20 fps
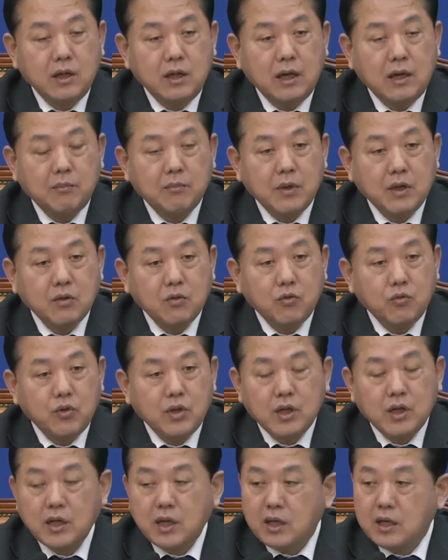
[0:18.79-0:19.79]
한반도
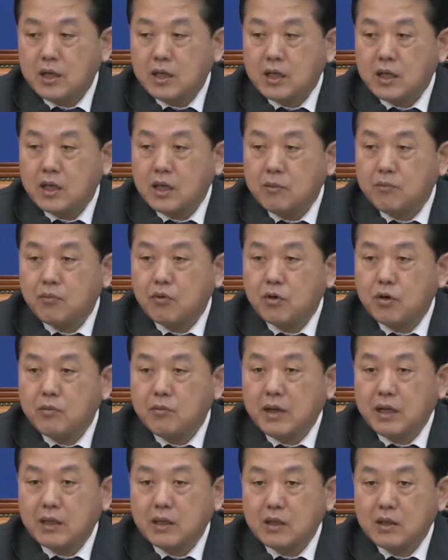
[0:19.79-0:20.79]
위기관리 TF를
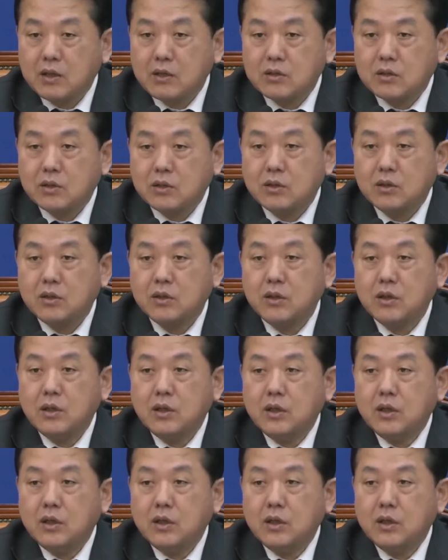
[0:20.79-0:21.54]
만들어서